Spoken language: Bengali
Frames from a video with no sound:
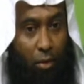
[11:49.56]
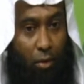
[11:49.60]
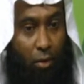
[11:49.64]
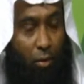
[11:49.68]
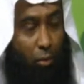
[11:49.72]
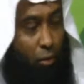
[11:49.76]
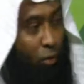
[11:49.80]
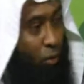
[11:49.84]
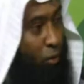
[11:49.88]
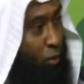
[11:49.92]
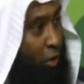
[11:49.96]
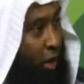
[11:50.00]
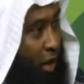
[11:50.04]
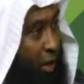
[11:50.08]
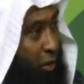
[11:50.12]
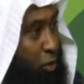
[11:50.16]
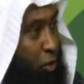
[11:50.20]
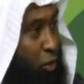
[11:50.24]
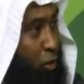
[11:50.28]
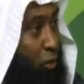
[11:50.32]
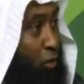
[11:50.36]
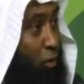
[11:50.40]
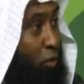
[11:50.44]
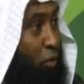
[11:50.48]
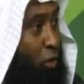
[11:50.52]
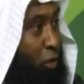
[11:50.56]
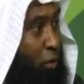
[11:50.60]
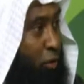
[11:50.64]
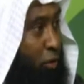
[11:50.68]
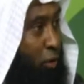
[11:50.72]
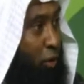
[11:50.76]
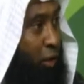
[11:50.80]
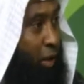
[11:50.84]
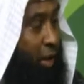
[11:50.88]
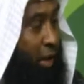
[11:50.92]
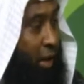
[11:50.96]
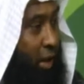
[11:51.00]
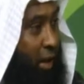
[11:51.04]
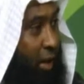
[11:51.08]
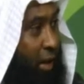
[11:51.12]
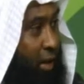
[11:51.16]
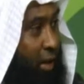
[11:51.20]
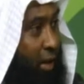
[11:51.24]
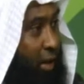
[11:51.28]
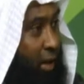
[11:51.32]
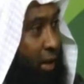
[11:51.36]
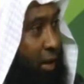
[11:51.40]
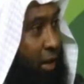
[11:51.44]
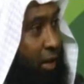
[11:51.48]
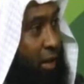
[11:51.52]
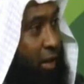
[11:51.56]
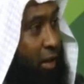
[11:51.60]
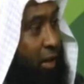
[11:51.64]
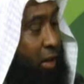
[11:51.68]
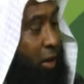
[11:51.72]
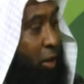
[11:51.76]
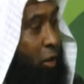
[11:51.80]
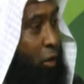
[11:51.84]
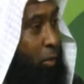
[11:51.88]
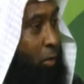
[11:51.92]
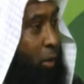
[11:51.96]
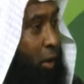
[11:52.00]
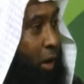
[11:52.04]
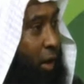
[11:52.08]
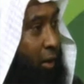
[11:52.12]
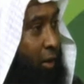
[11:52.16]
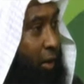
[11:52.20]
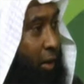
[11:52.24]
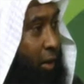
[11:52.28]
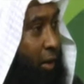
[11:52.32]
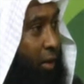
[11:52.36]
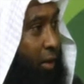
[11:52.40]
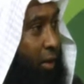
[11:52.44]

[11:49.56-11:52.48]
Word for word: কোনো কাজ সংগঠিত হয়ে গেলে এটাকে কি বলা হয়